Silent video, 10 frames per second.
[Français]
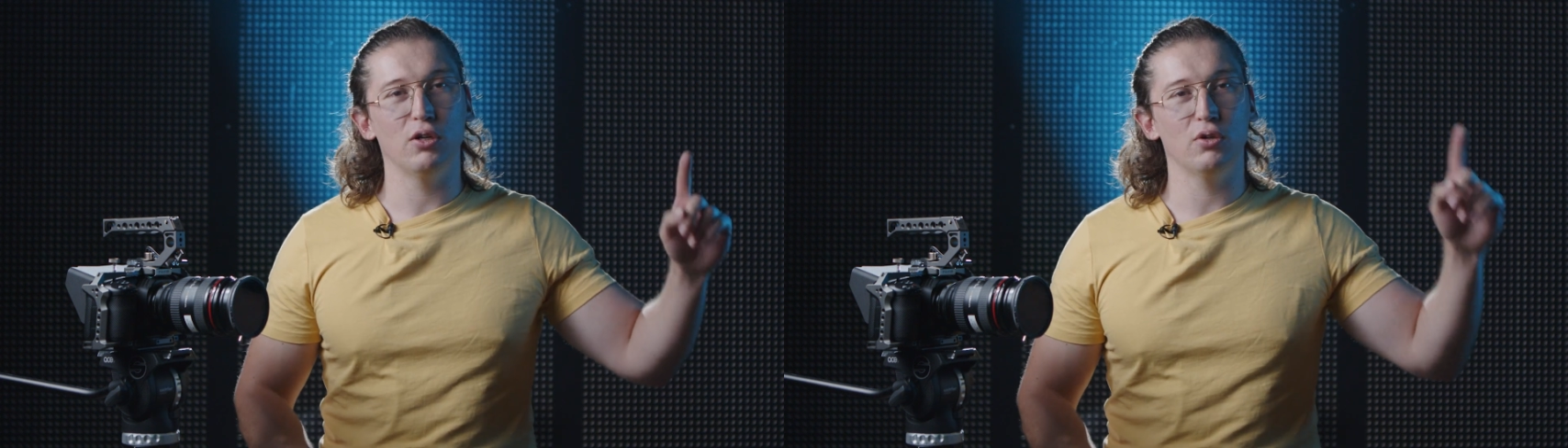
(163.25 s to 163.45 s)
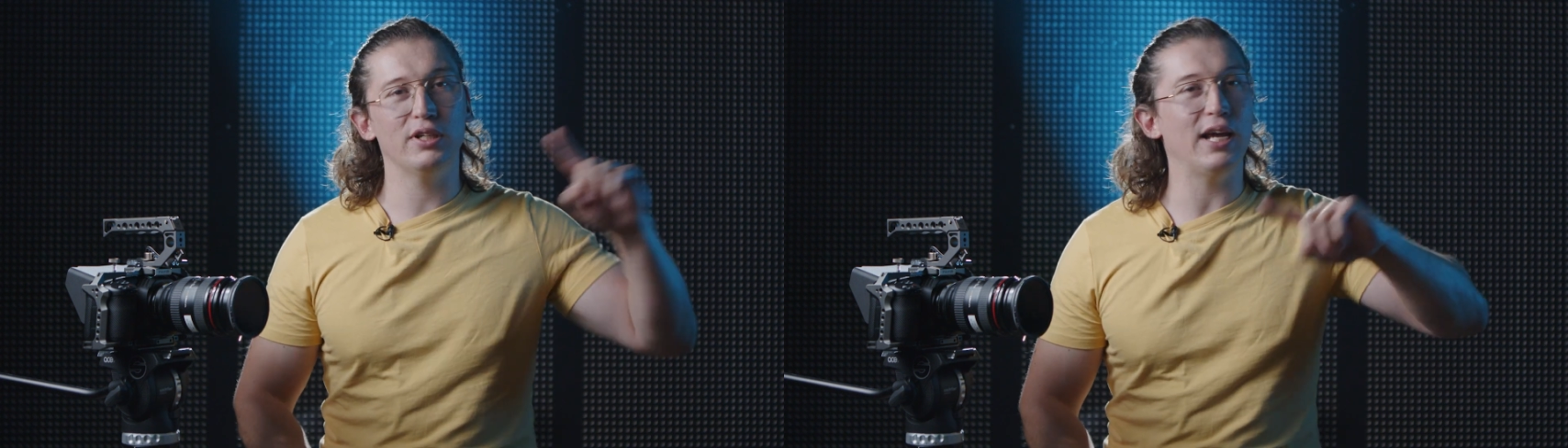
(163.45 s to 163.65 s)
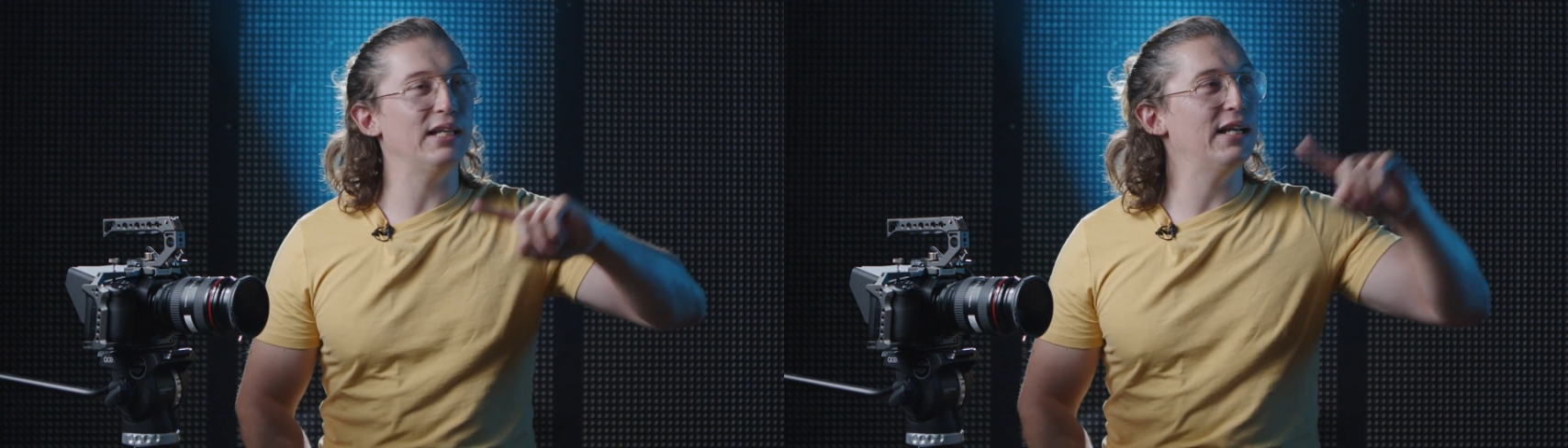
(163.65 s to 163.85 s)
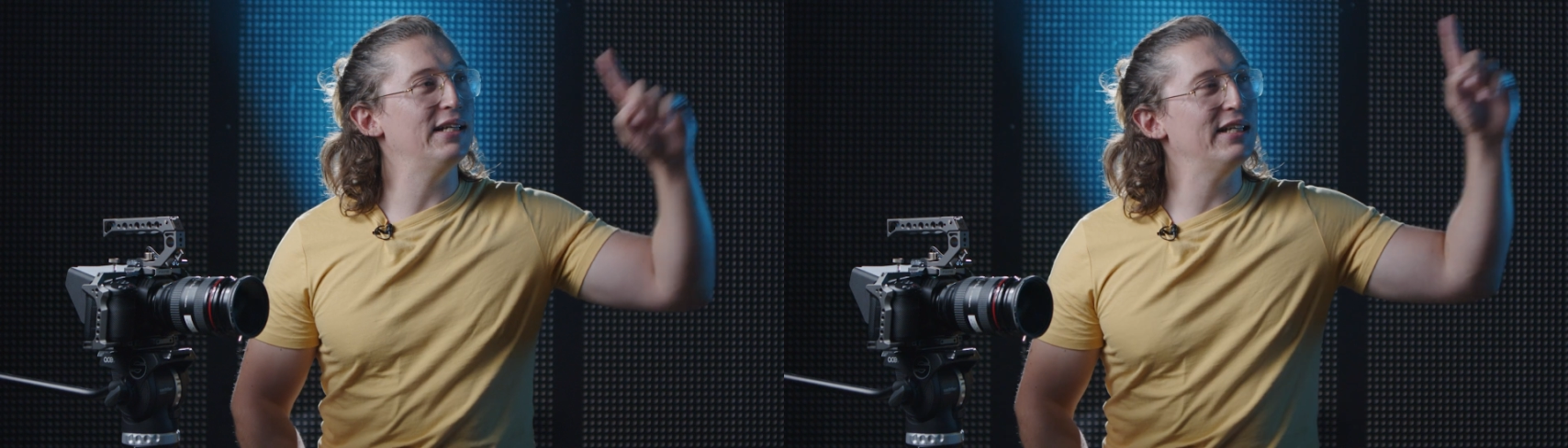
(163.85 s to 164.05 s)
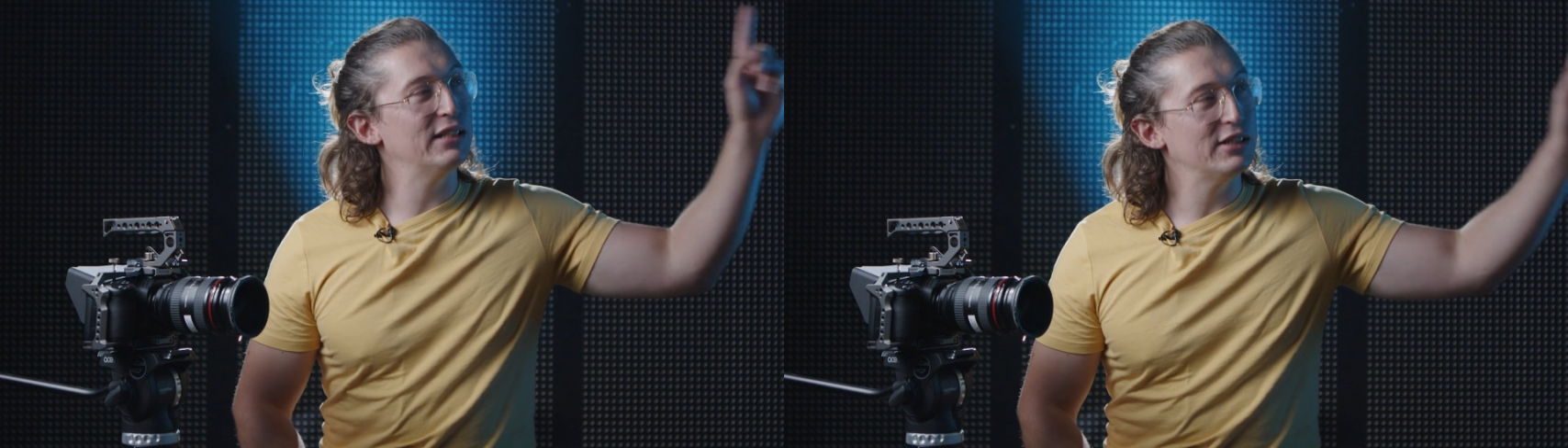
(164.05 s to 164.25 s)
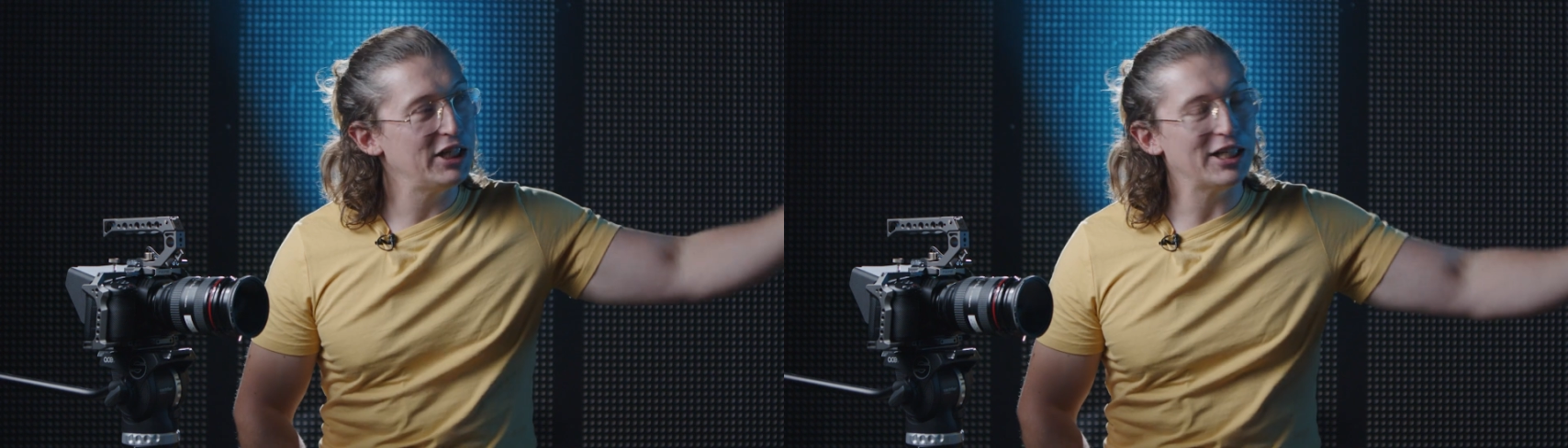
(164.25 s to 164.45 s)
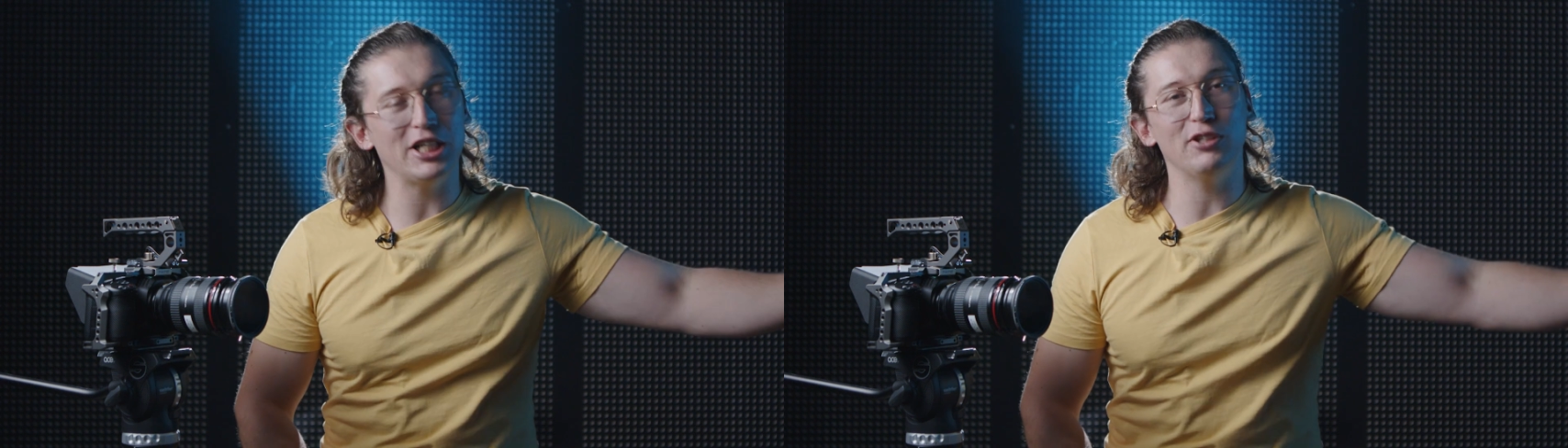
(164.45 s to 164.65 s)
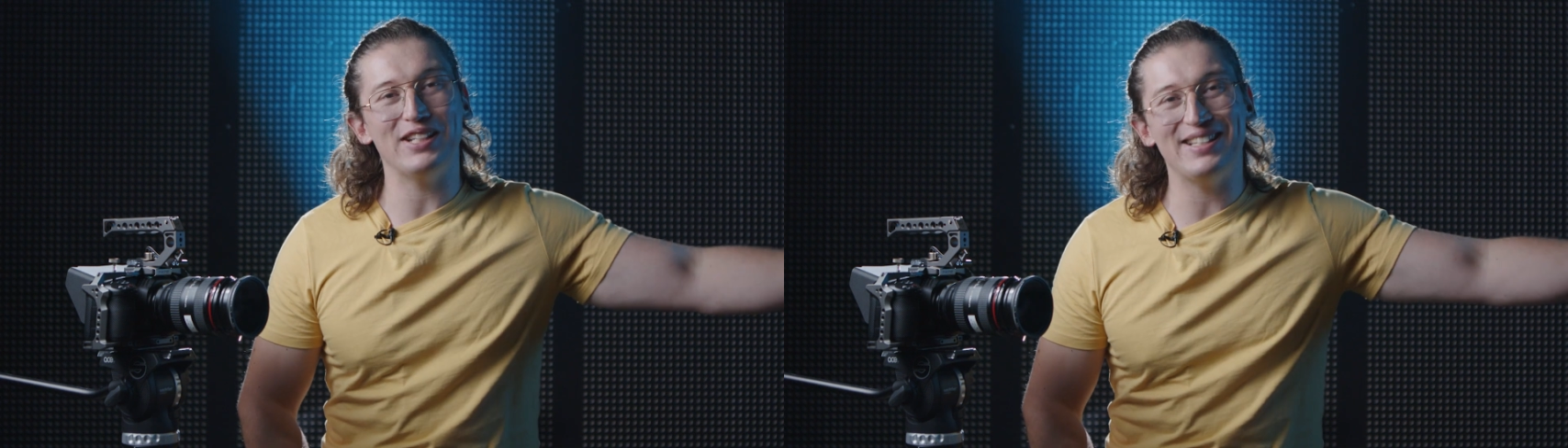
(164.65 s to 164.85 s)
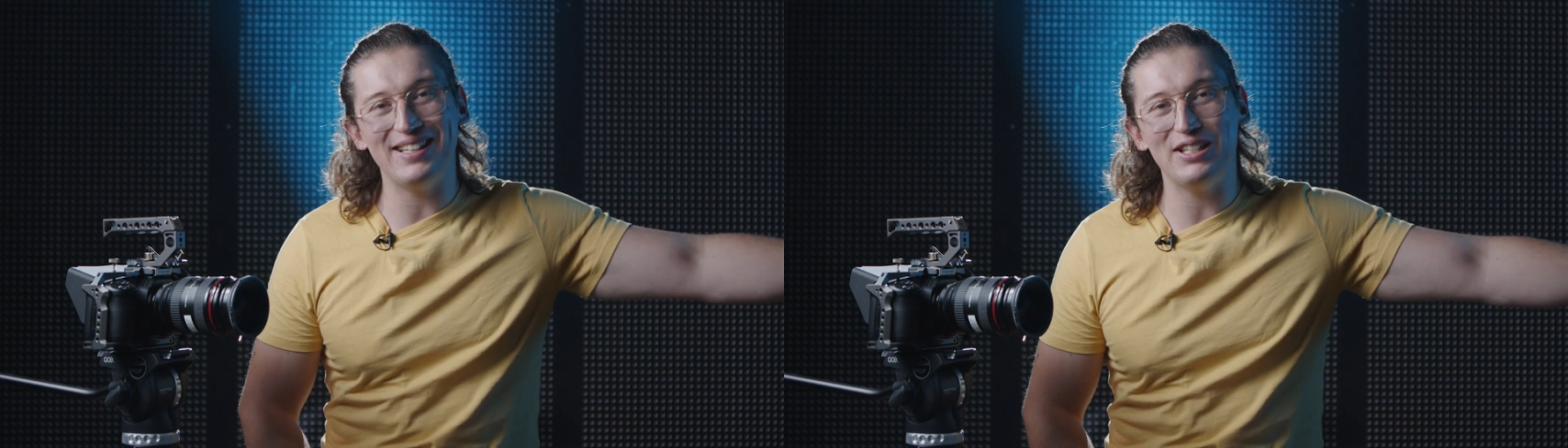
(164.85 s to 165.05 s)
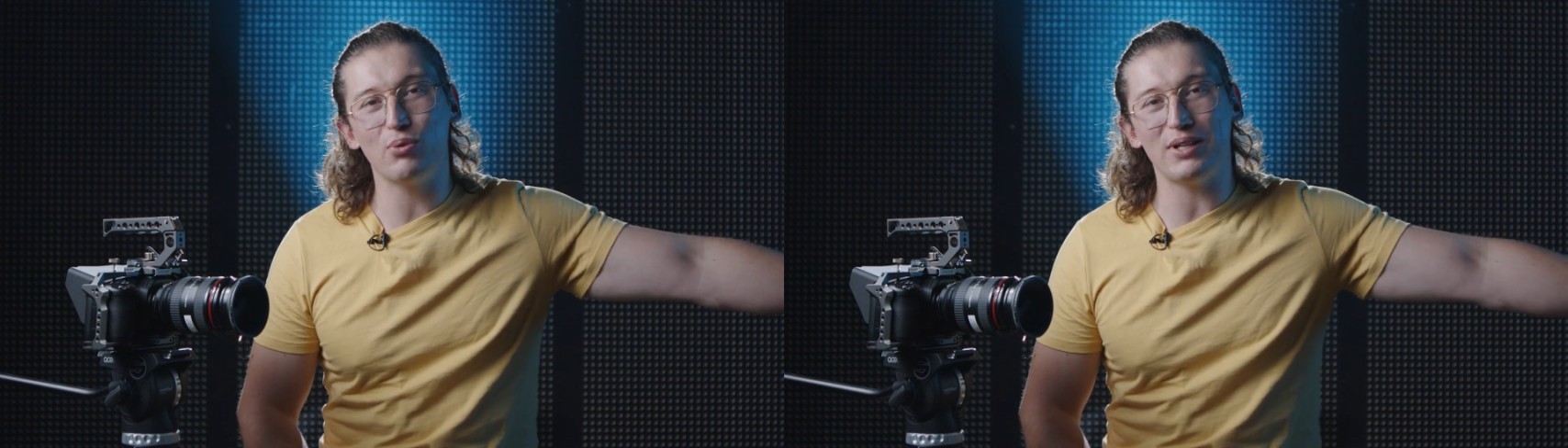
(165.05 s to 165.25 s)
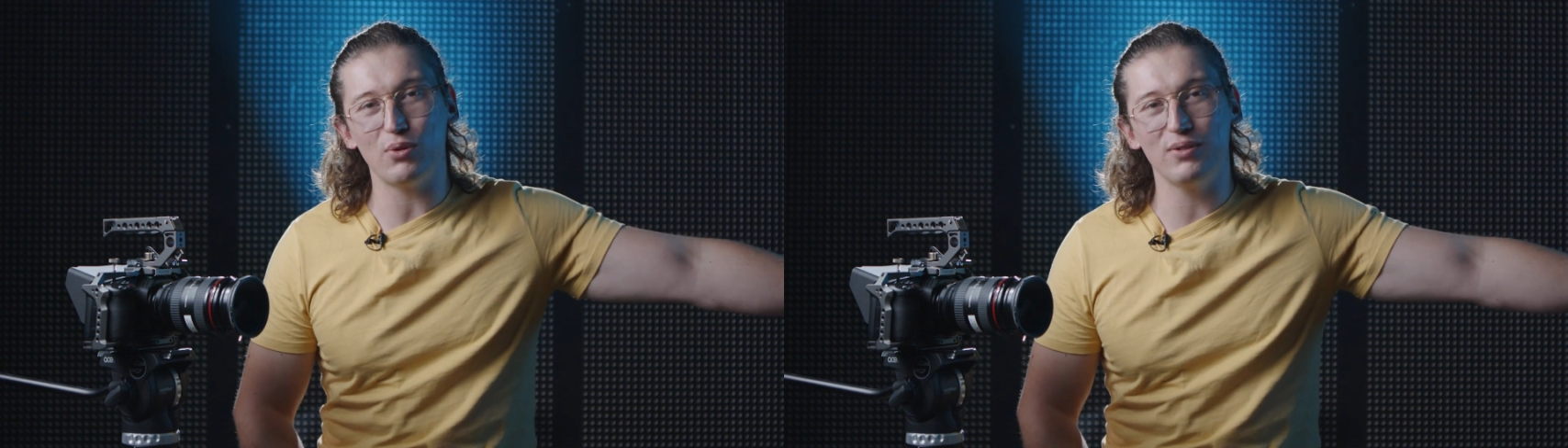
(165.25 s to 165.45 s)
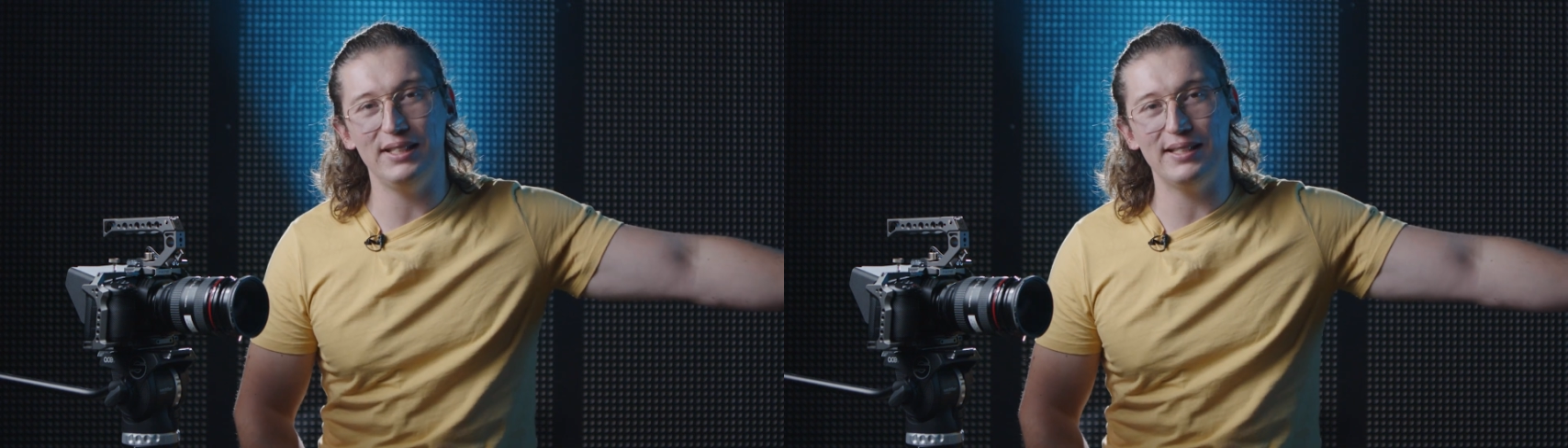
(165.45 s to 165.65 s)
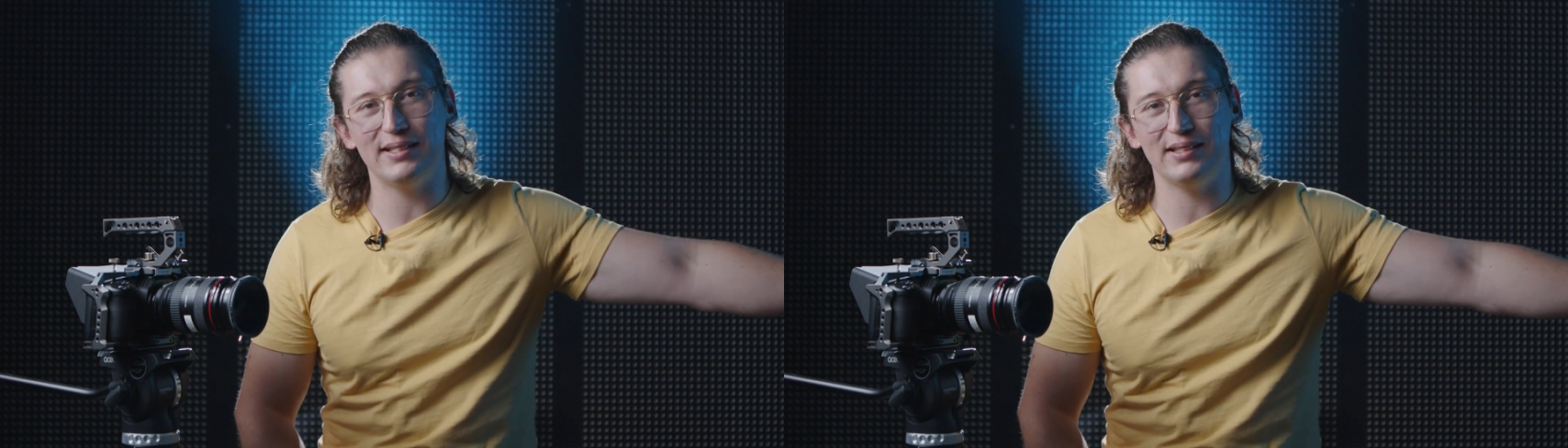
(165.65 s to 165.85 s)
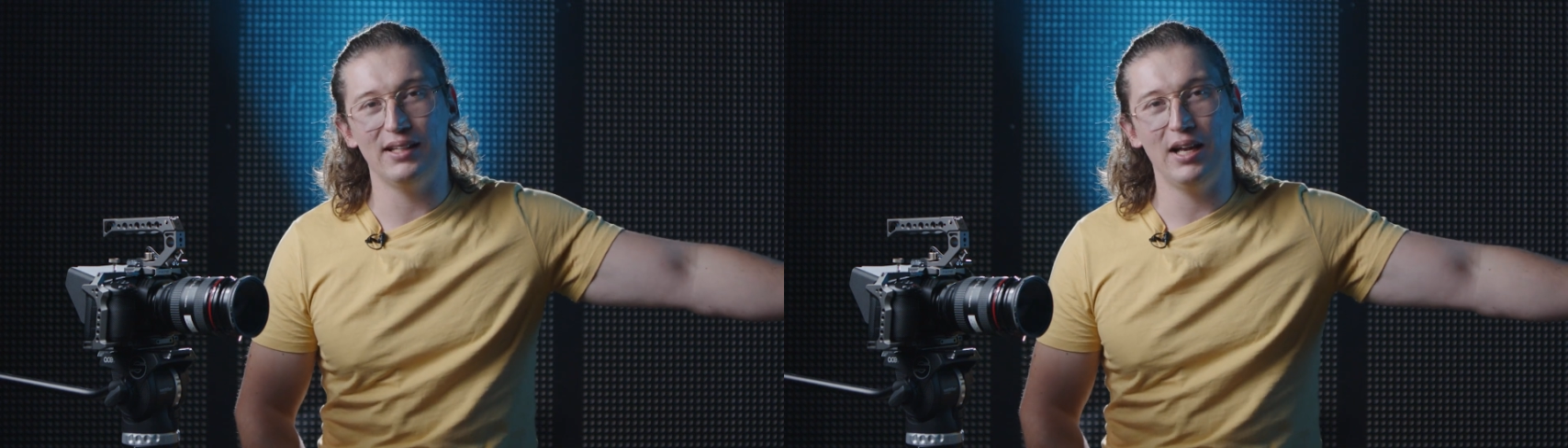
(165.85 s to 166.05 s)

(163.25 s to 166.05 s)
Le gars, il est allé chercher dans les années 70